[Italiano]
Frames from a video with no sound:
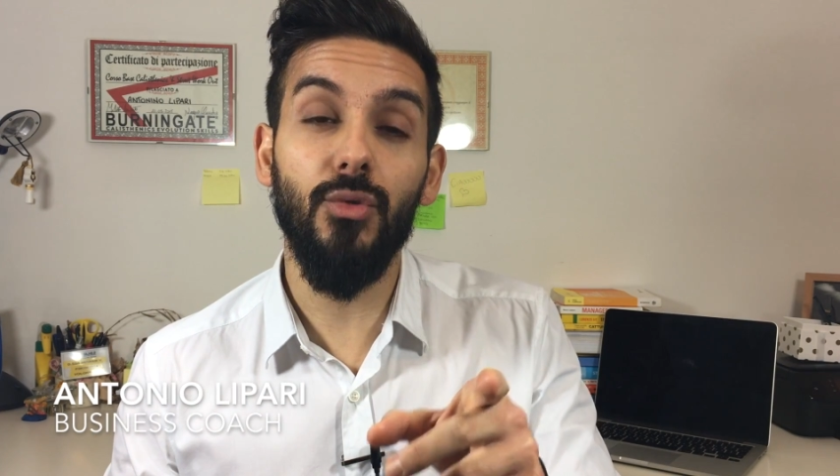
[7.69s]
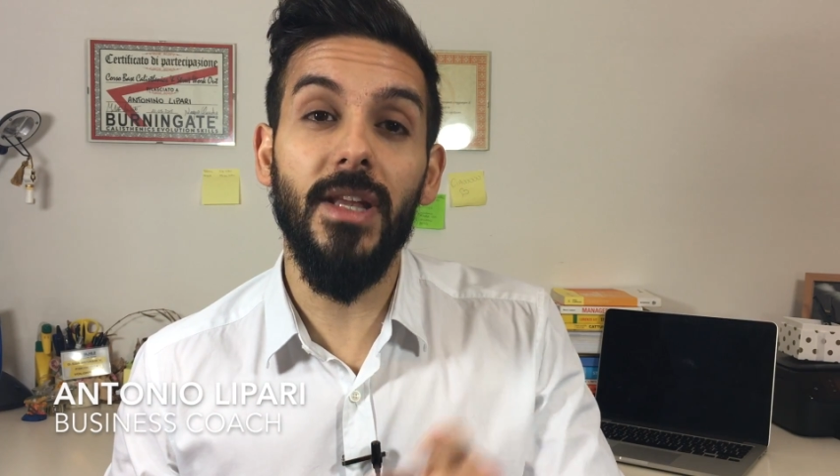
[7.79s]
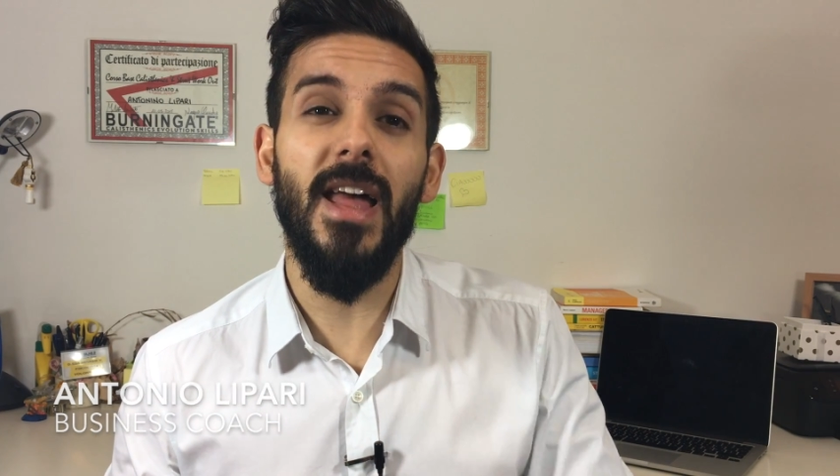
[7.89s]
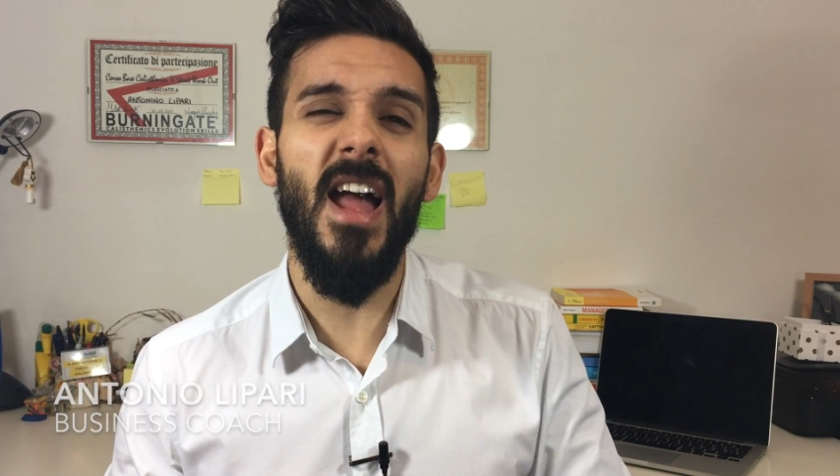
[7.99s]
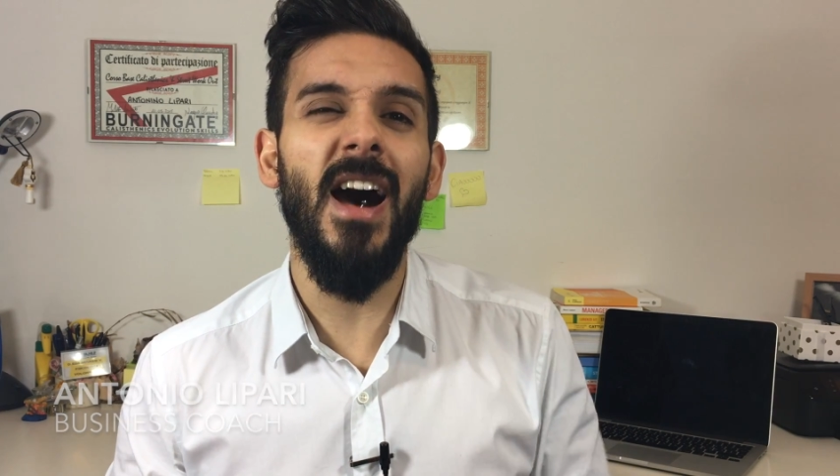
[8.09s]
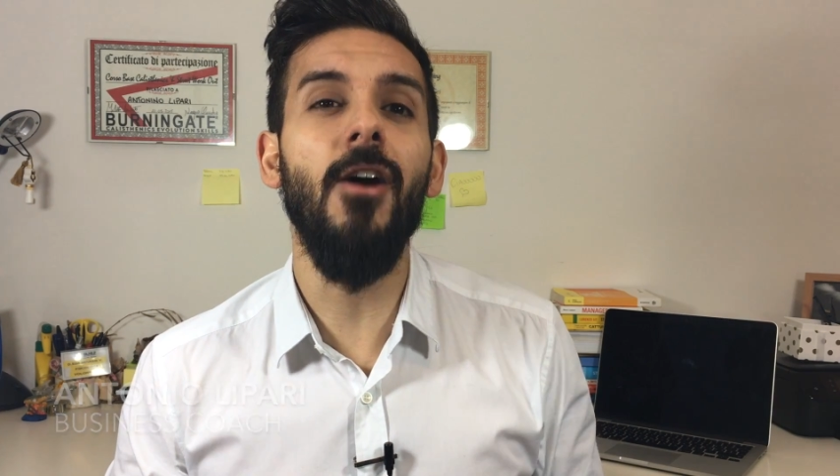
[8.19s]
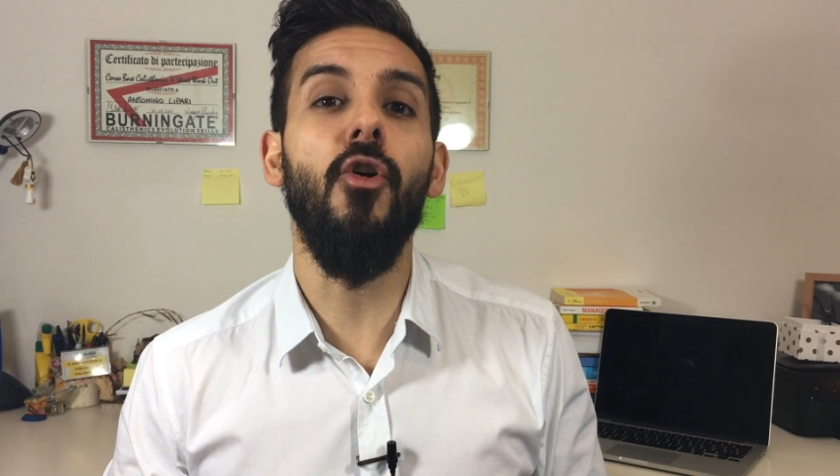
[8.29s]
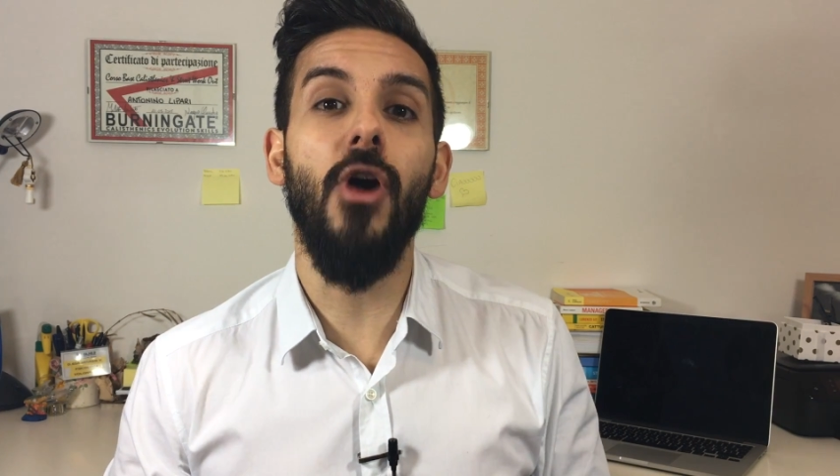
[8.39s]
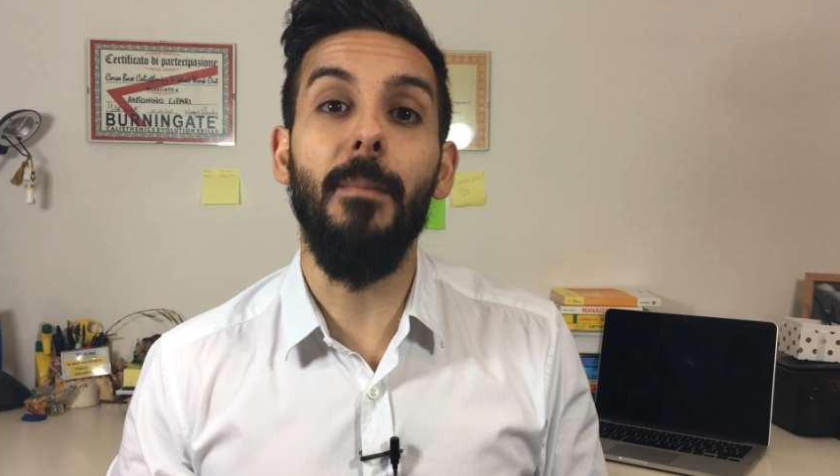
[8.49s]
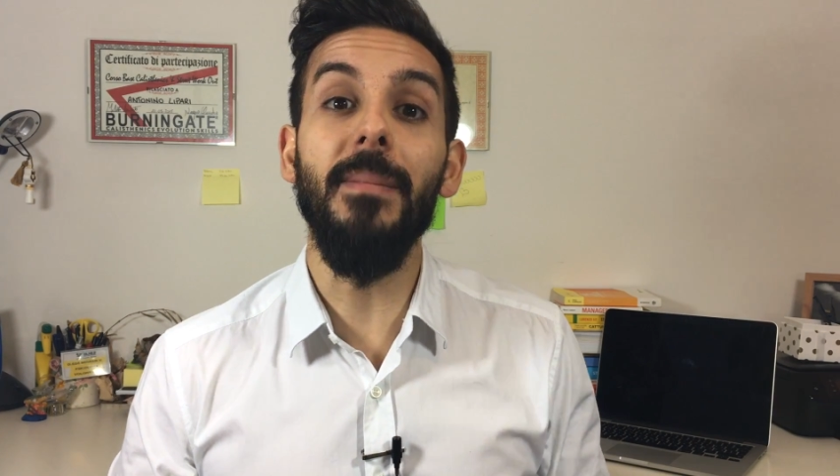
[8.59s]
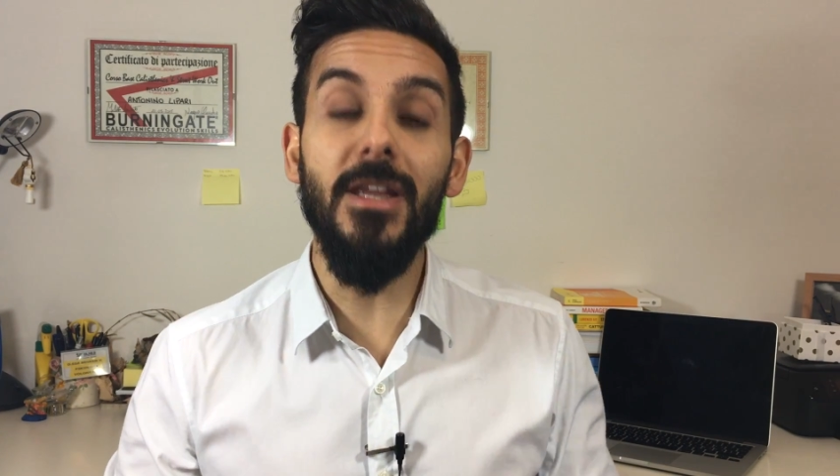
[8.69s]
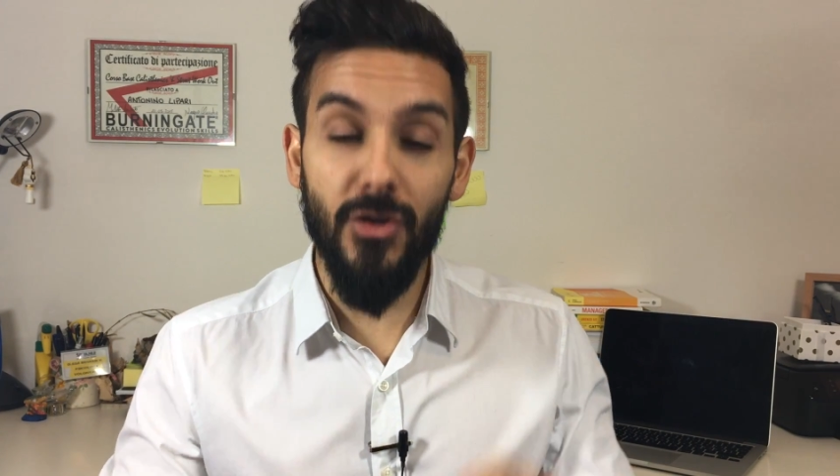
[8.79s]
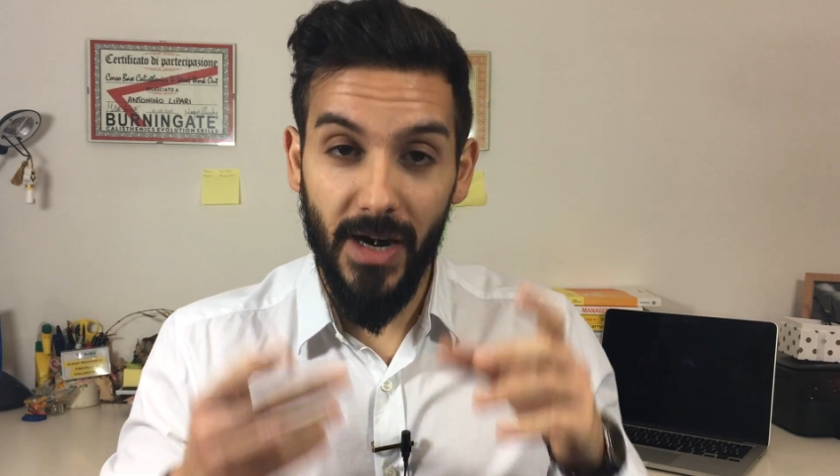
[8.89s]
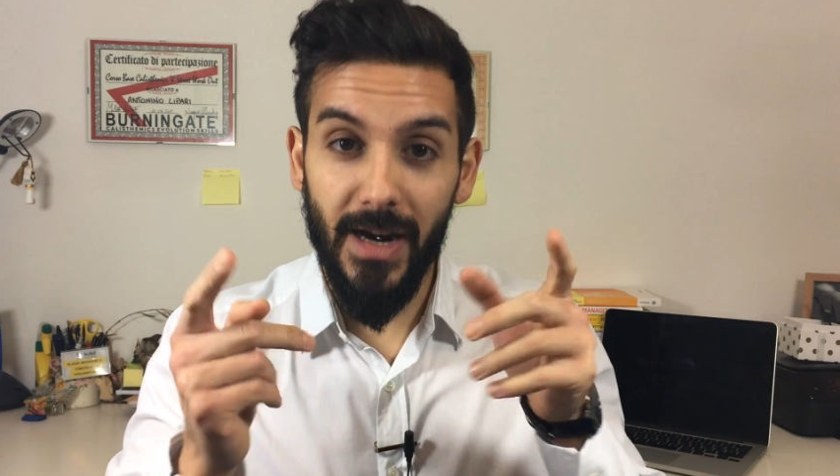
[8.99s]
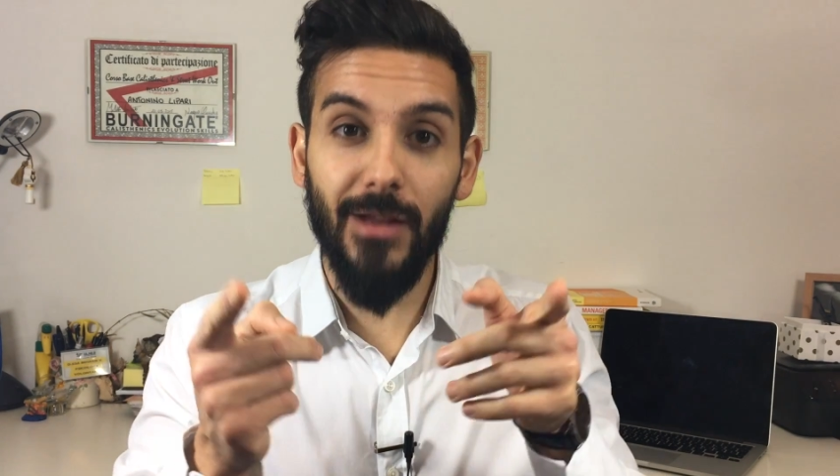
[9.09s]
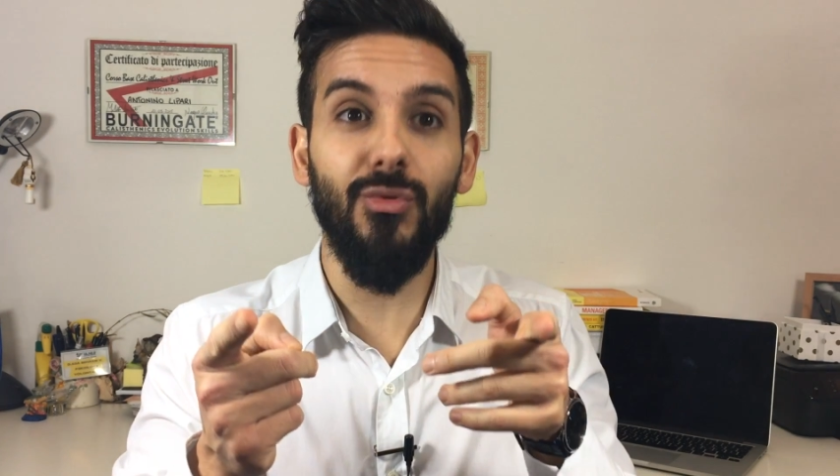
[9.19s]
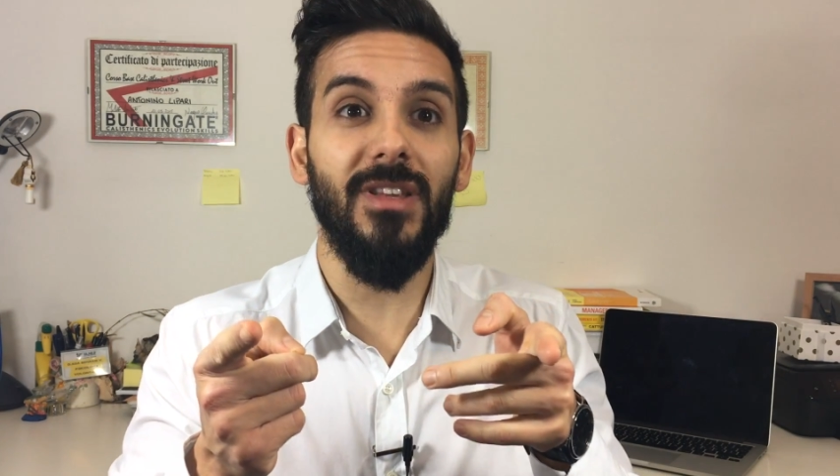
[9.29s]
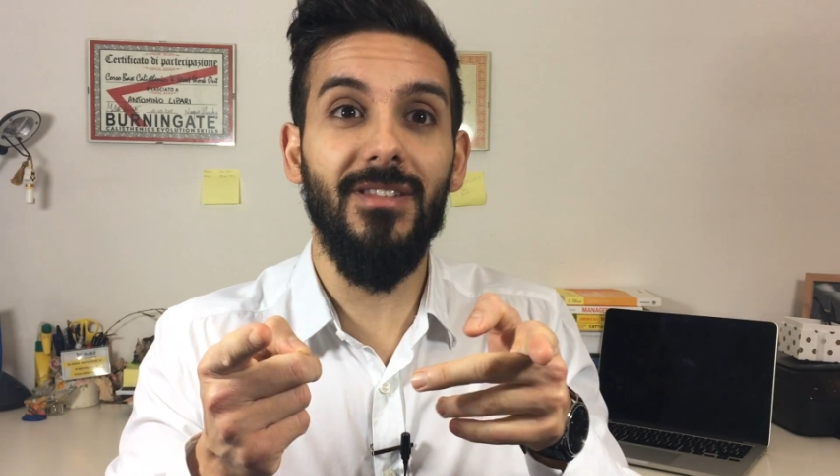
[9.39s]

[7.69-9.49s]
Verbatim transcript: tua idea o a migliorare la tua